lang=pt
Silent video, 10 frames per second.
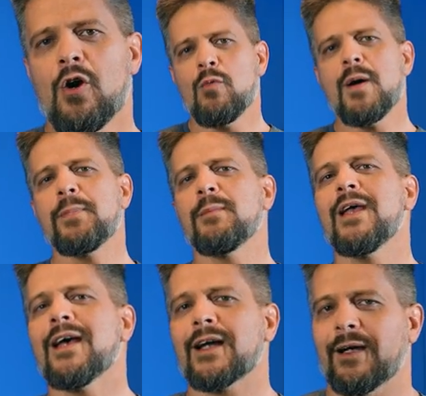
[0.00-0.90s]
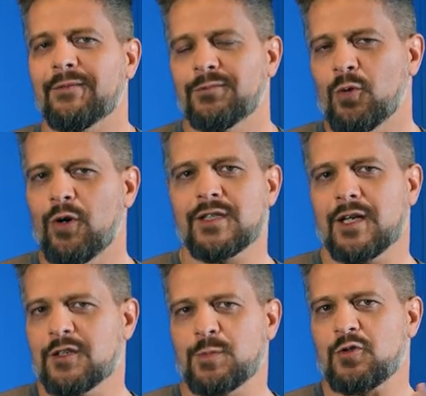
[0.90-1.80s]
Uma primeira
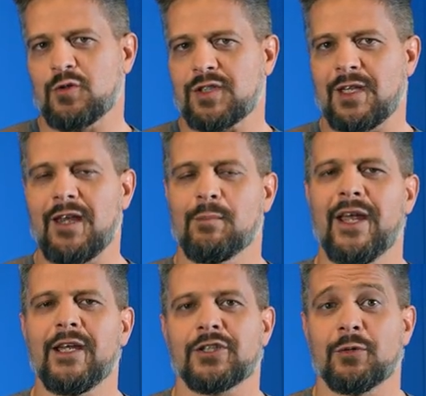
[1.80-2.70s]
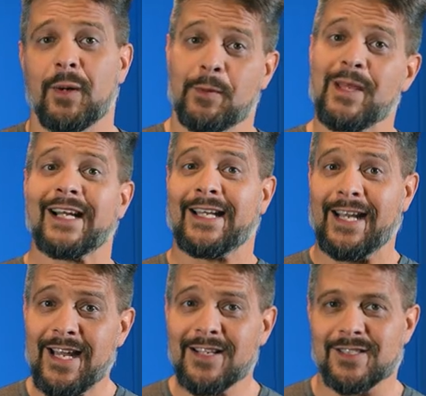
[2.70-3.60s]
coisa que as pessoas têm em mente, uma primeira
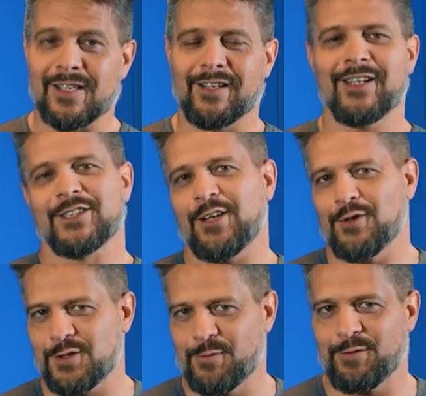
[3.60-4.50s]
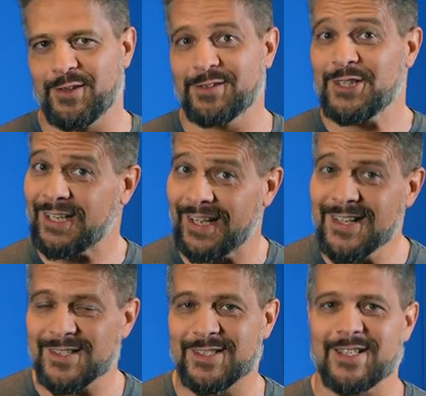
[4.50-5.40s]
crença, né, já que nós estamos falando de
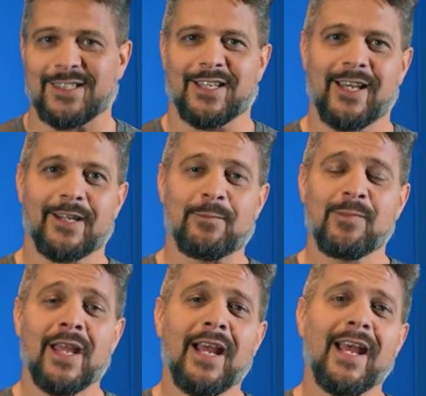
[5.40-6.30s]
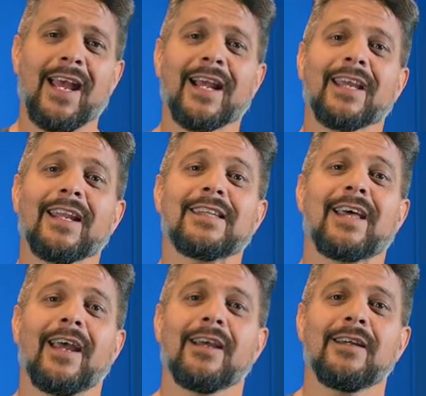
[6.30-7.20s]
crenças na série, é aquela
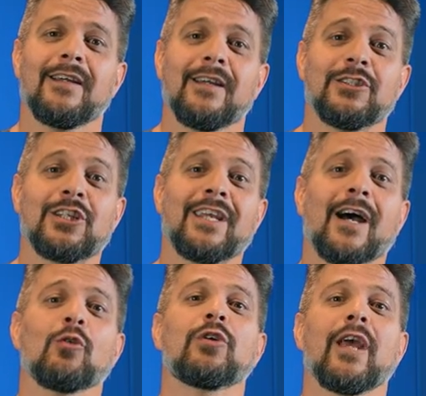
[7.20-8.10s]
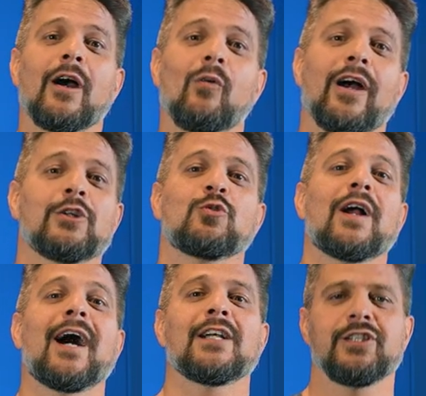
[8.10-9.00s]
ideia de que aluguel é
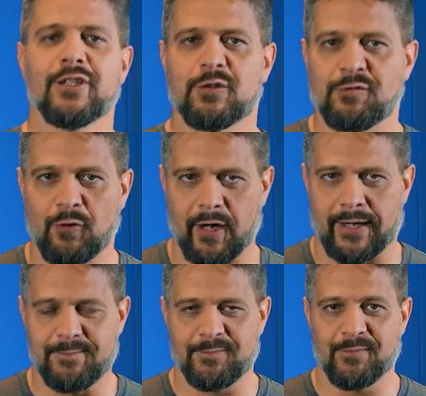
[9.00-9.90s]
jogar dinheiro fora.